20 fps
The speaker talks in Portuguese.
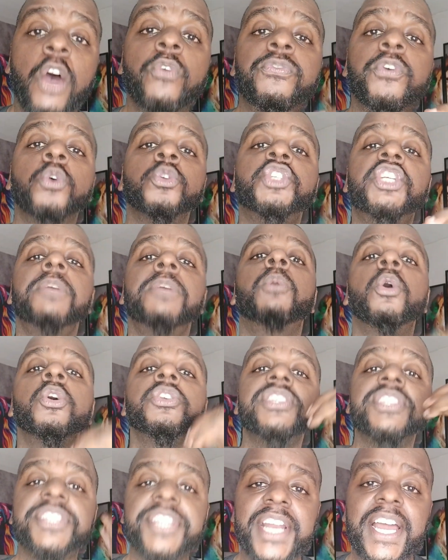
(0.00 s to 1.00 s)
Eu vou te
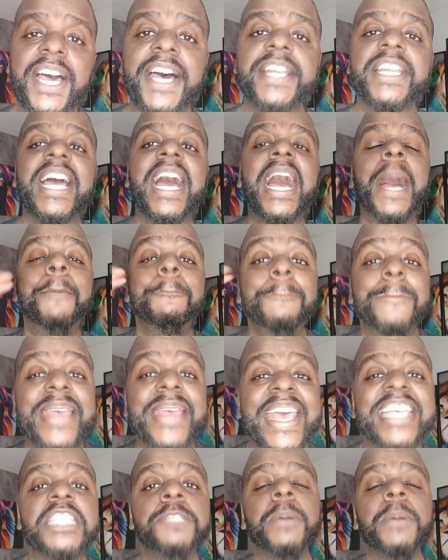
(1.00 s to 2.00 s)
mostrar a
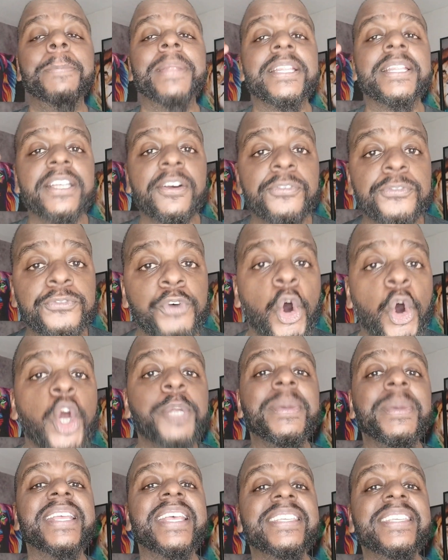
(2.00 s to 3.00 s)
mesma
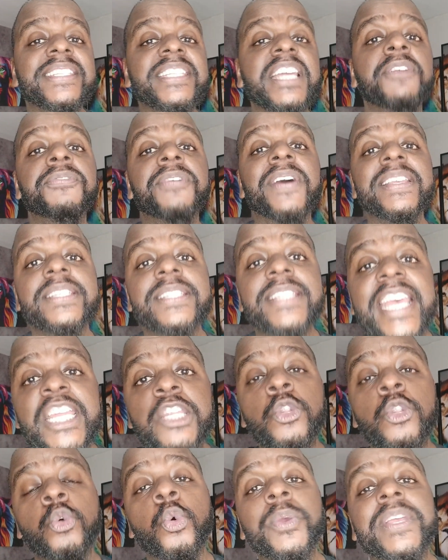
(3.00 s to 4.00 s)
plataforma que está
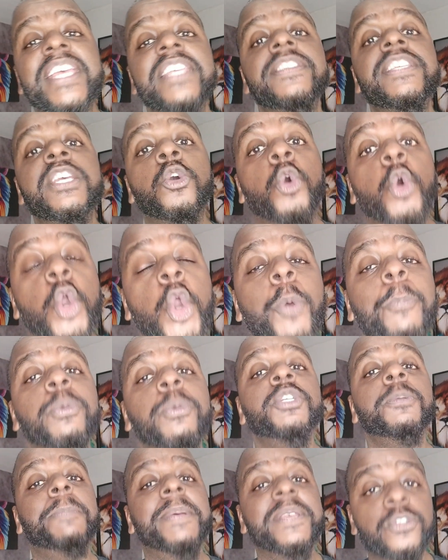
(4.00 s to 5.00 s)
fazendo com que esse
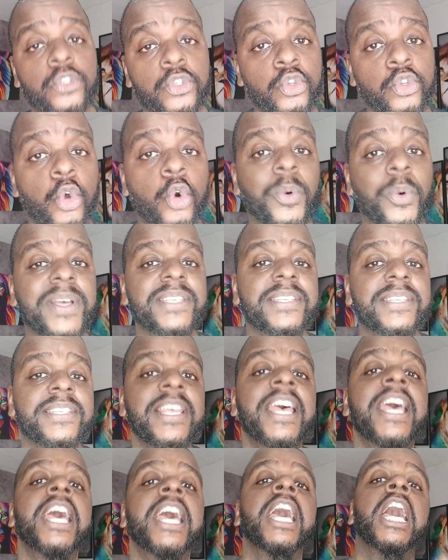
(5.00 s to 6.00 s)
grupo de
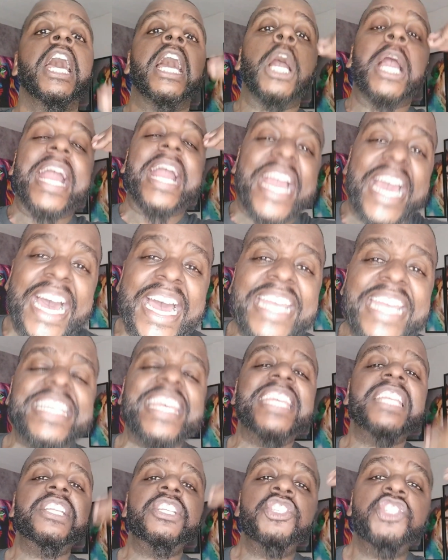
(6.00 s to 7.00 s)
pessoas
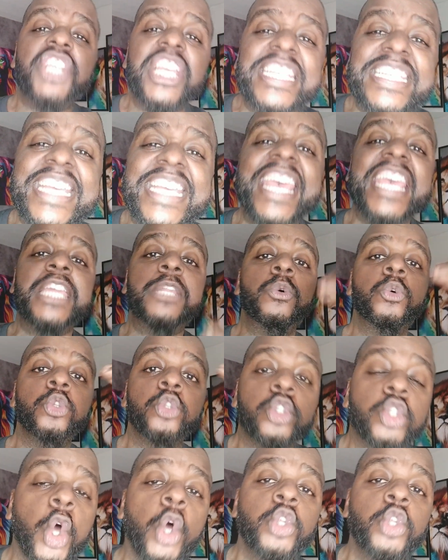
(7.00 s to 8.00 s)
ganhem
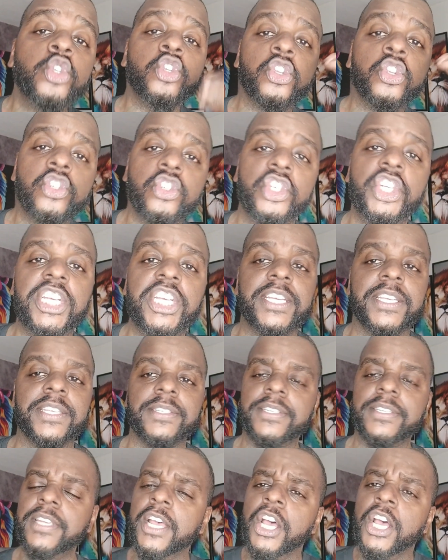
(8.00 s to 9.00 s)
dinheiro todos os
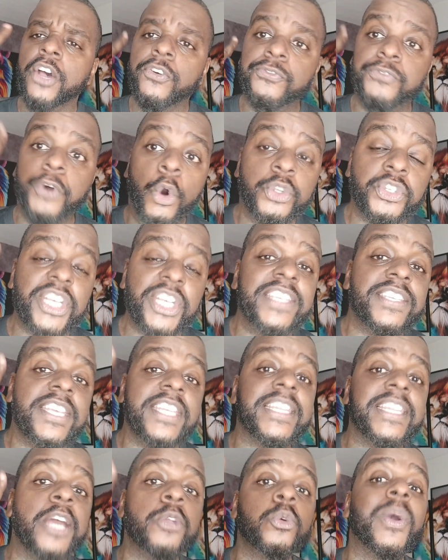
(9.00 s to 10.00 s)
dias. Vou te
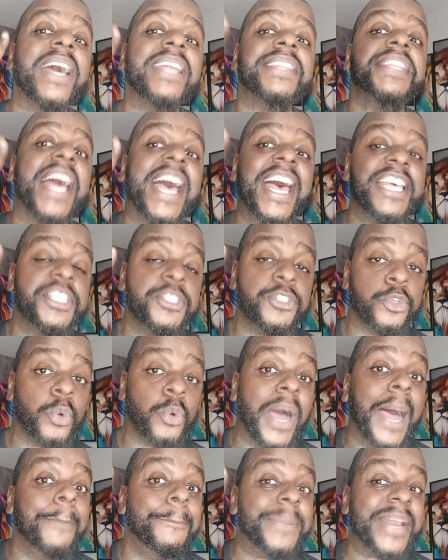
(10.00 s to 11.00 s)
ensinar o
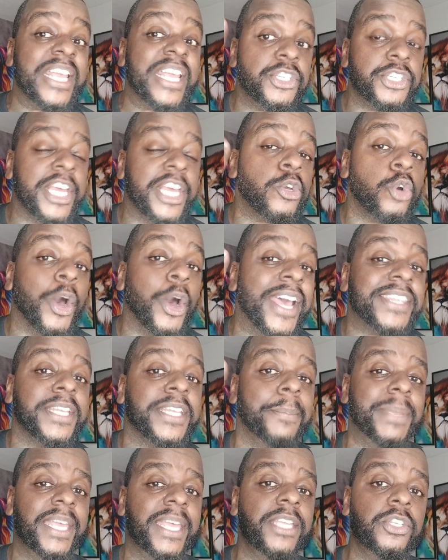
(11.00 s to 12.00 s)
cadastro a preencher
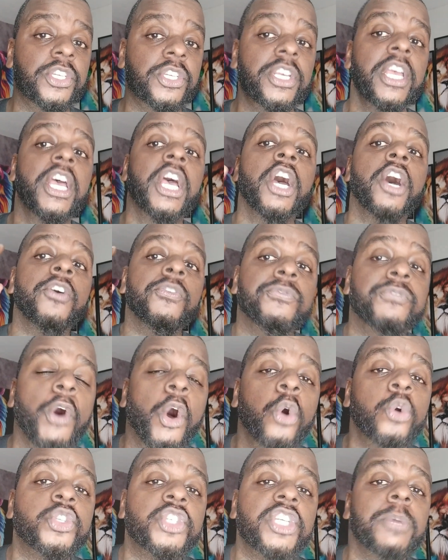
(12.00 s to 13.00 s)
corretamente.
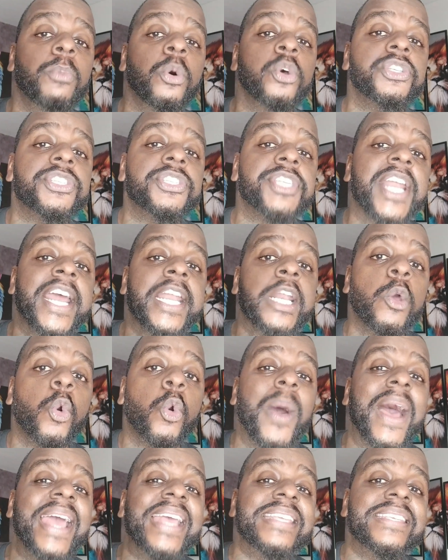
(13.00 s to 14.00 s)
Vou te
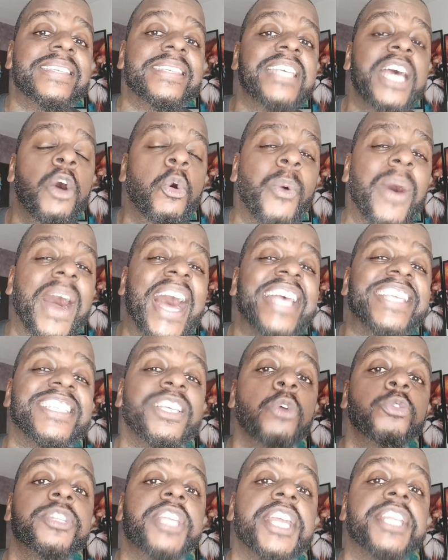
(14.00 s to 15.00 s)
mostrar quais são
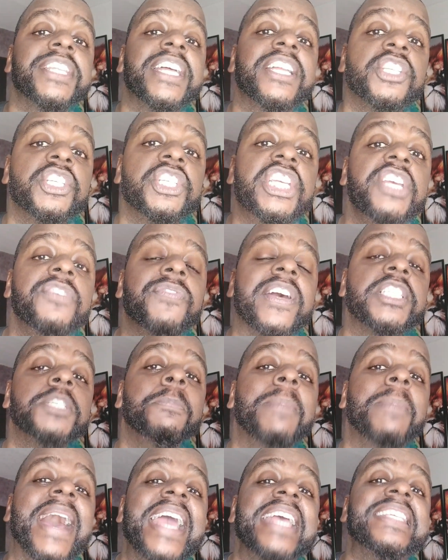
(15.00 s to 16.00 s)
as
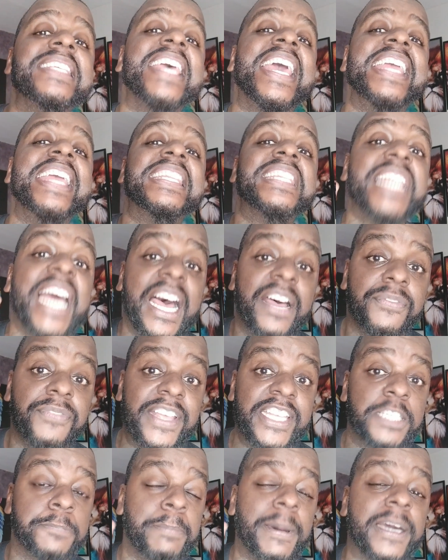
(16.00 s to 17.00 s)
alternativas mais
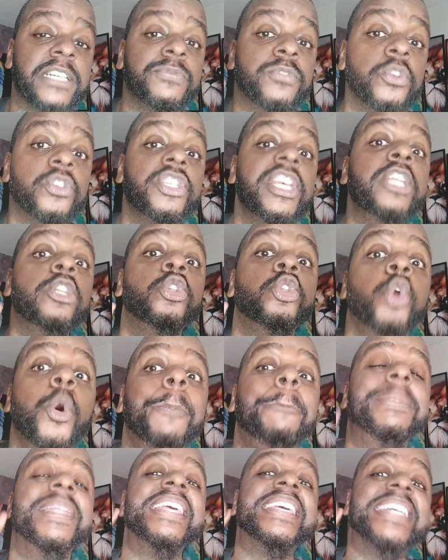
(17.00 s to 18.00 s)
rentáveis para você
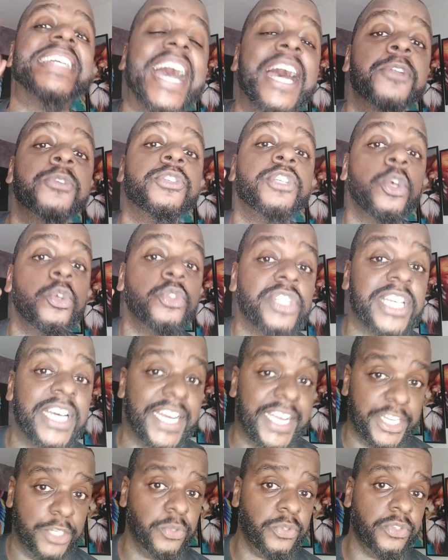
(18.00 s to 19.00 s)
duplicar os seus
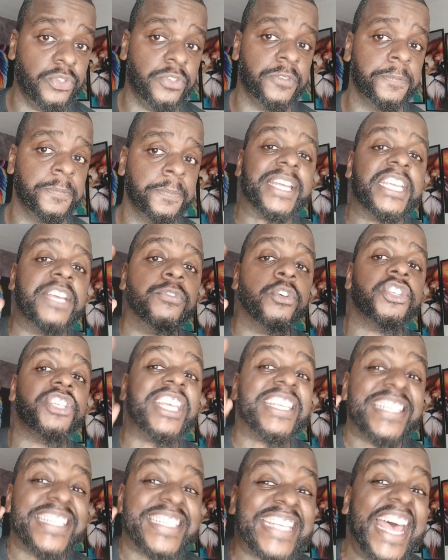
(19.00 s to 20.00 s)
ganhos, para que
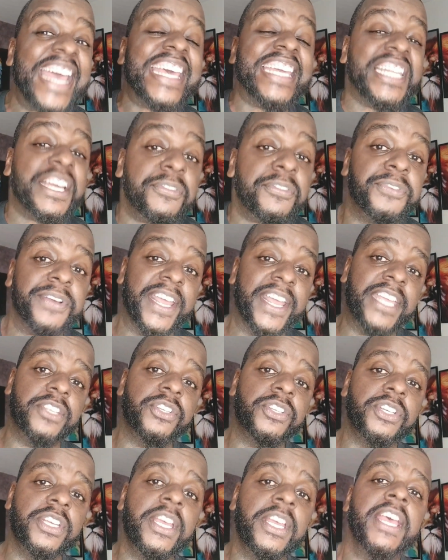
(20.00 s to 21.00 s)
você saia na
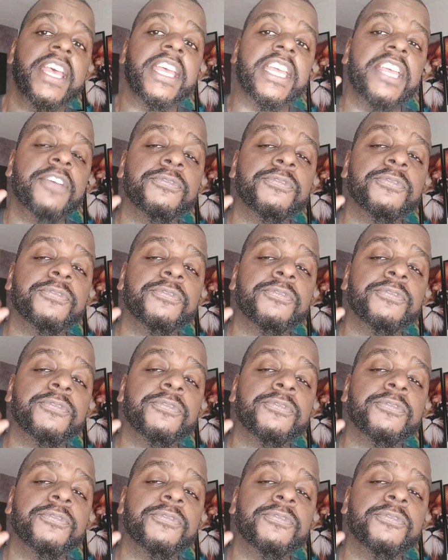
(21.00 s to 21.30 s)
frente.